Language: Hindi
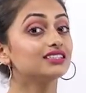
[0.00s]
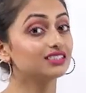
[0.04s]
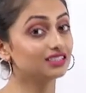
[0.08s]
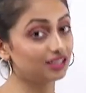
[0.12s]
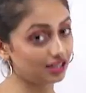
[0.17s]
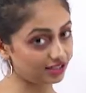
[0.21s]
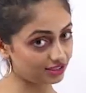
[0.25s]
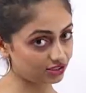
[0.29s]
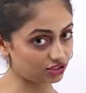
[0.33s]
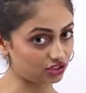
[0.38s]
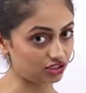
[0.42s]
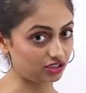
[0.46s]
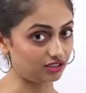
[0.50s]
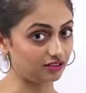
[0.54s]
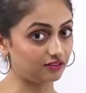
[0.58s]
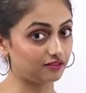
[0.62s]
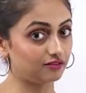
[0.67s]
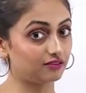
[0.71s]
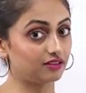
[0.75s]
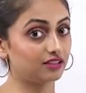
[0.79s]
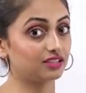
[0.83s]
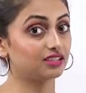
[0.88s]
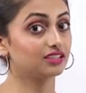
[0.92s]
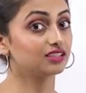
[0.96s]
साची
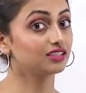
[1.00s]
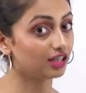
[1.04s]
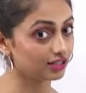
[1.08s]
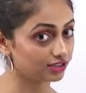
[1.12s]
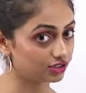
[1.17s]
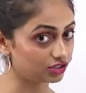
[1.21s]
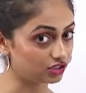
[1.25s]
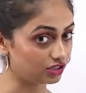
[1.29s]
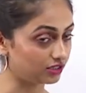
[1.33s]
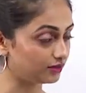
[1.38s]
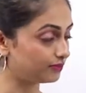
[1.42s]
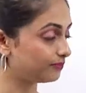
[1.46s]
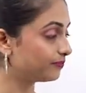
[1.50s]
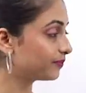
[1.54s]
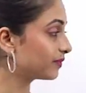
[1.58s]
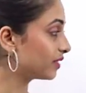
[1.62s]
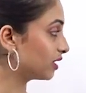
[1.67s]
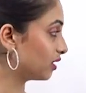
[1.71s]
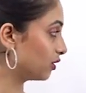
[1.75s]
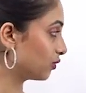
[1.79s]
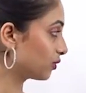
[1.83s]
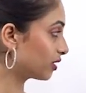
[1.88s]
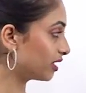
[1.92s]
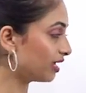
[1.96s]
वर साची
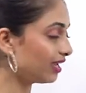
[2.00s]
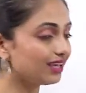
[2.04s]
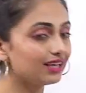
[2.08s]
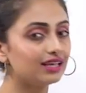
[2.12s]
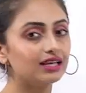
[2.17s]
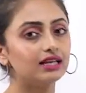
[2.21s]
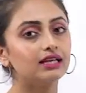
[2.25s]
ओके